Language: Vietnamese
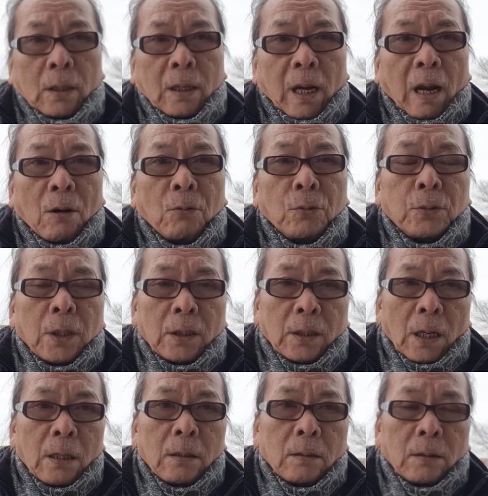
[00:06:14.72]
theo tin
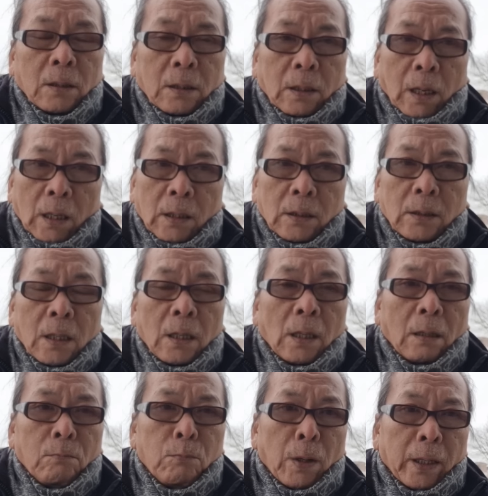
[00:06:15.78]
tức từ tư
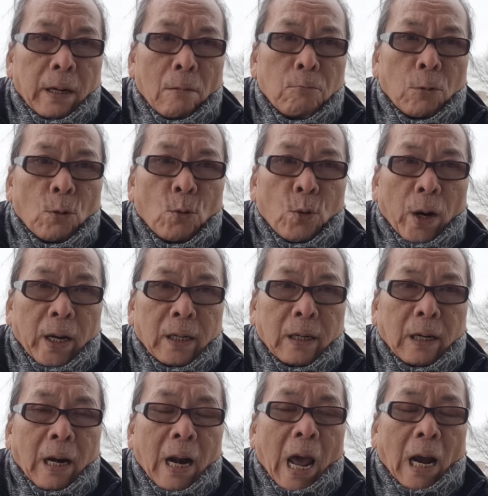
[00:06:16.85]
lệnh miền Đông Ukraine
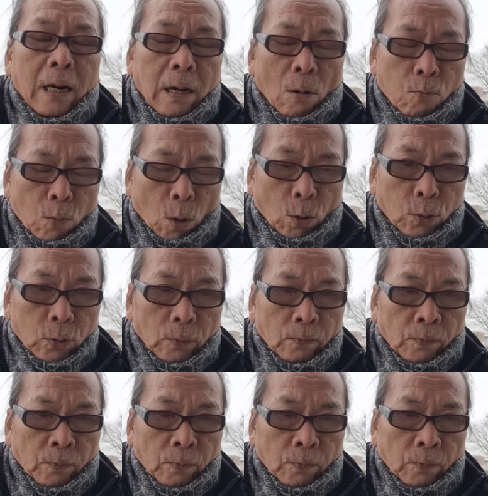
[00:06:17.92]
đã công bố.